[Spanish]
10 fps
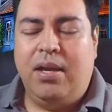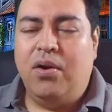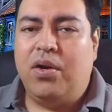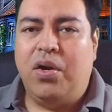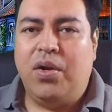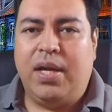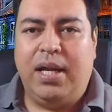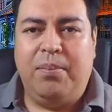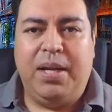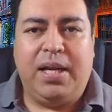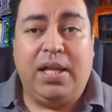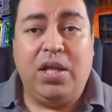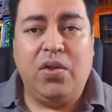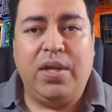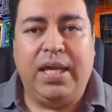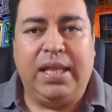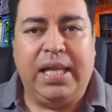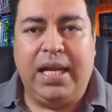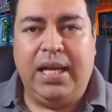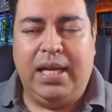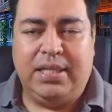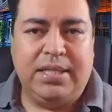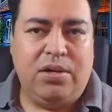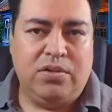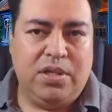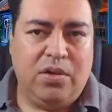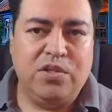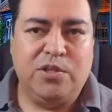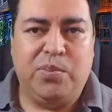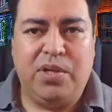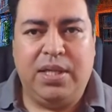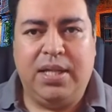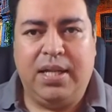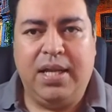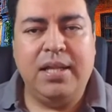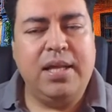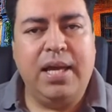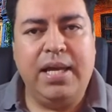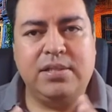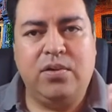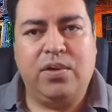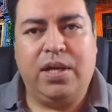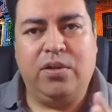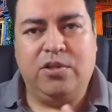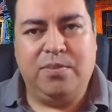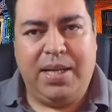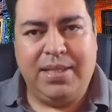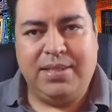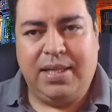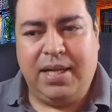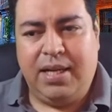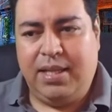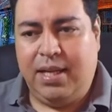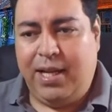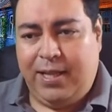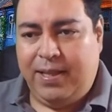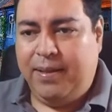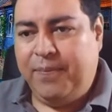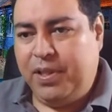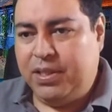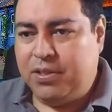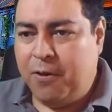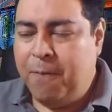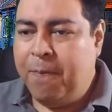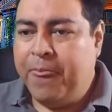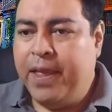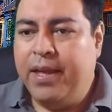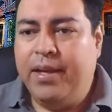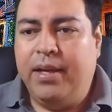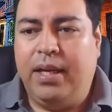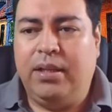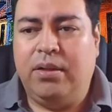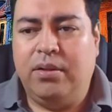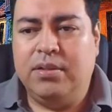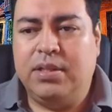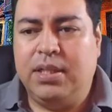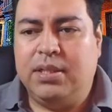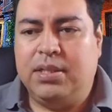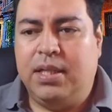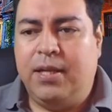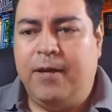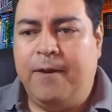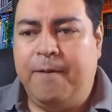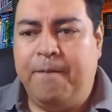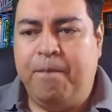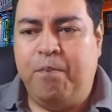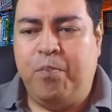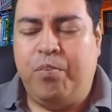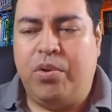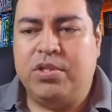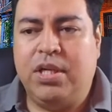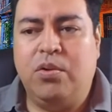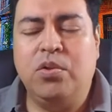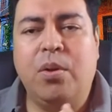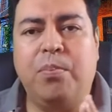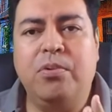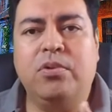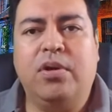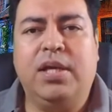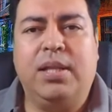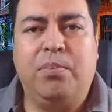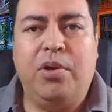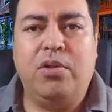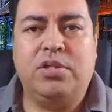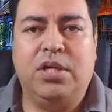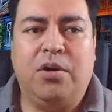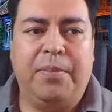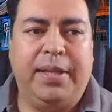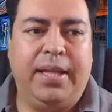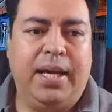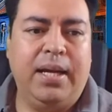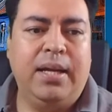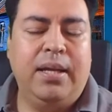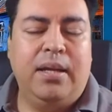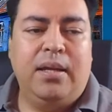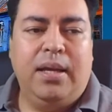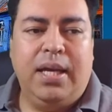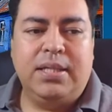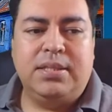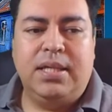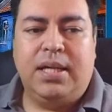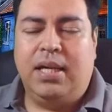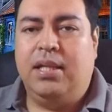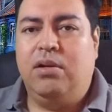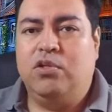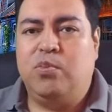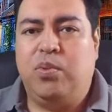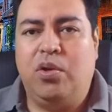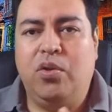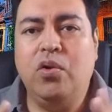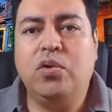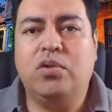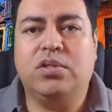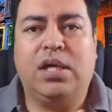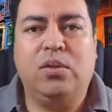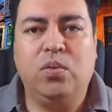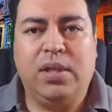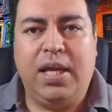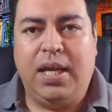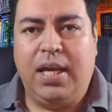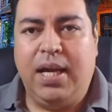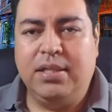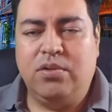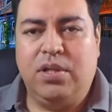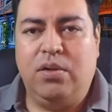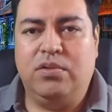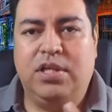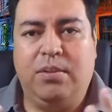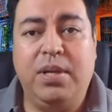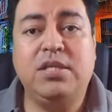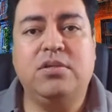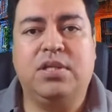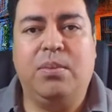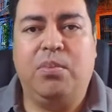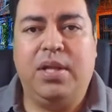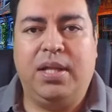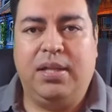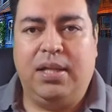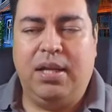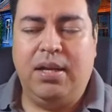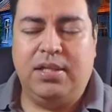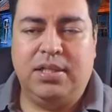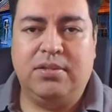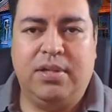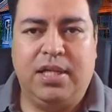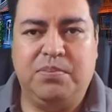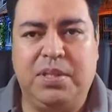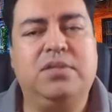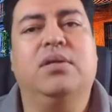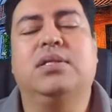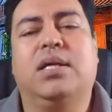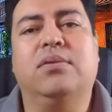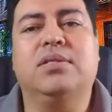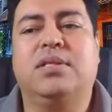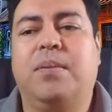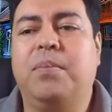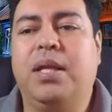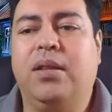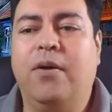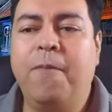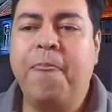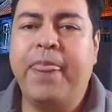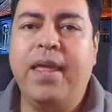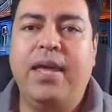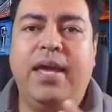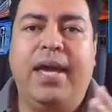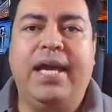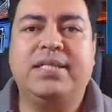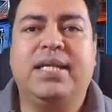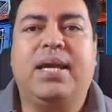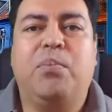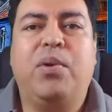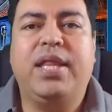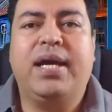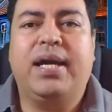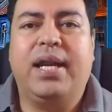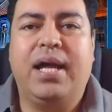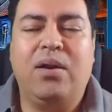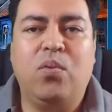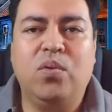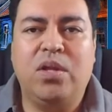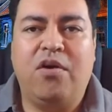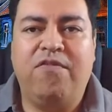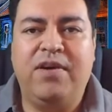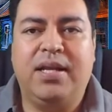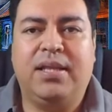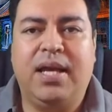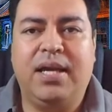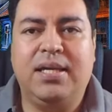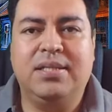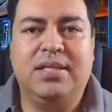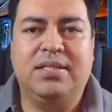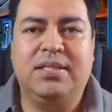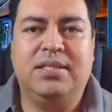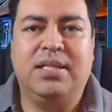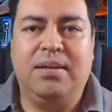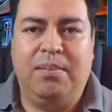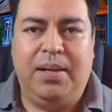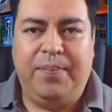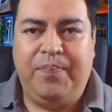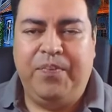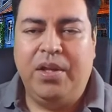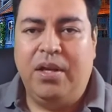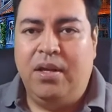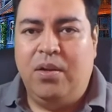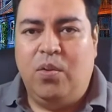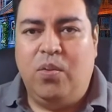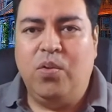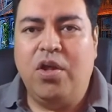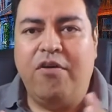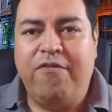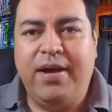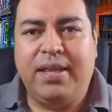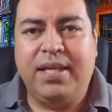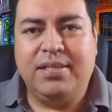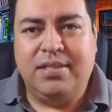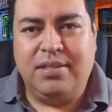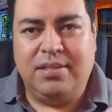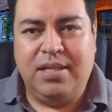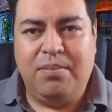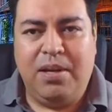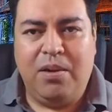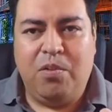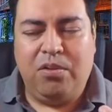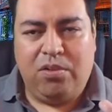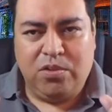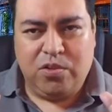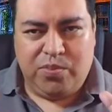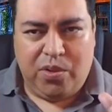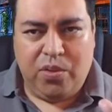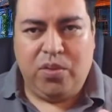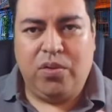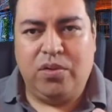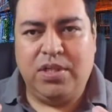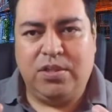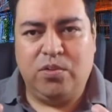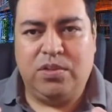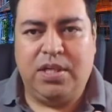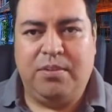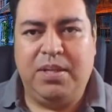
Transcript: Y yo creo que el mercadeo digital, el hacer los negocios por internet, es lo que nos va a sacar adelante. ¿Listo? Entonces, em, por segundo punto que te puedo recomendar es de que de los productos que tú tengas o de los servicios que puedan tener el resto de las personas que nos están viendo, es de que puedan crear una oferta irresistible. Una oferta irresistible en cuanto a sus productos y a sus